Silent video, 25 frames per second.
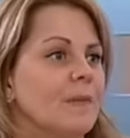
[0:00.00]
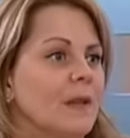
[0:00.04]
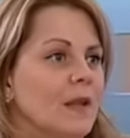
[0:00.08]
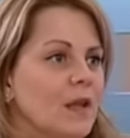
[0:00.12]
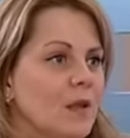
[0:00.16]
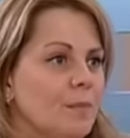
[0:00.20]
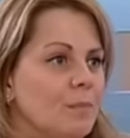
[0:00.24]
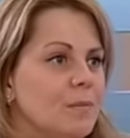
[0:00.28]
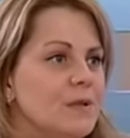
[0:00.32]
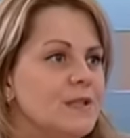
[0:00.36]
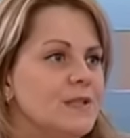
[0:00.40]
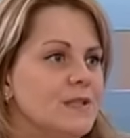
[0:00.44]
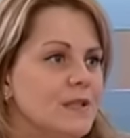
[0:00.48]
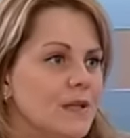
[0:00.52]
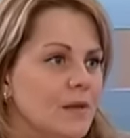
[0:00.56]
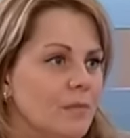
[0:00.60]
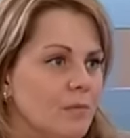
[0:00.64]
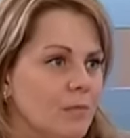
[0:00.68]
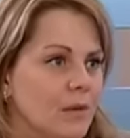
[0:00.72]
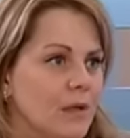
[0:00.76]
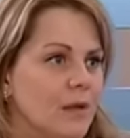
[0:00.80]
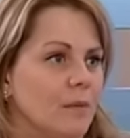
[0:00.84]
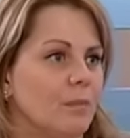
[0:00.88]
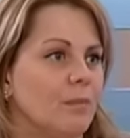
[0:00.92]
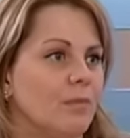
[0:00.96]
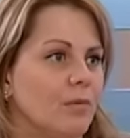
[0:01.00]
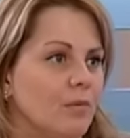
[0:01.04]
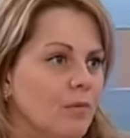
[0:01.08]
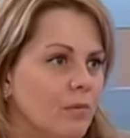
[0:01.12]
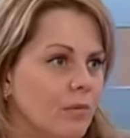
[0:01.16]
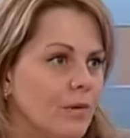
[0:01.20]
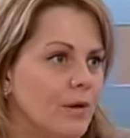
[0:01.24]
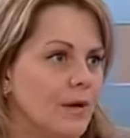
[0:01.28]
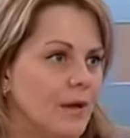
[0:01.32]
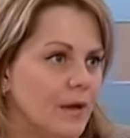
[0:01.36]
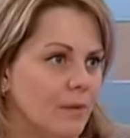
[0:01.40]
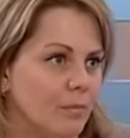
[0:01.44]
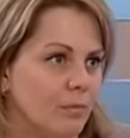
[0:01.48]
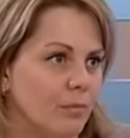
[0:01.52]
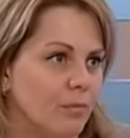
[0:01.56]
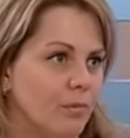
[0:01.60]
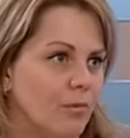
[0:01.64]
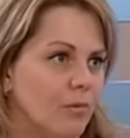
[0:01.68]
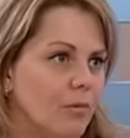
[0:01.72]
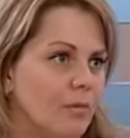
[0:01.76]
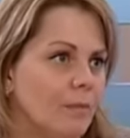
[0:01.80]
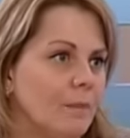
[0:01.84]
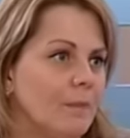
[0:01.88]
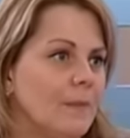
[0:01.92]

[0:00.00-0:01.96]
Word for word: эпидемии по гриппу,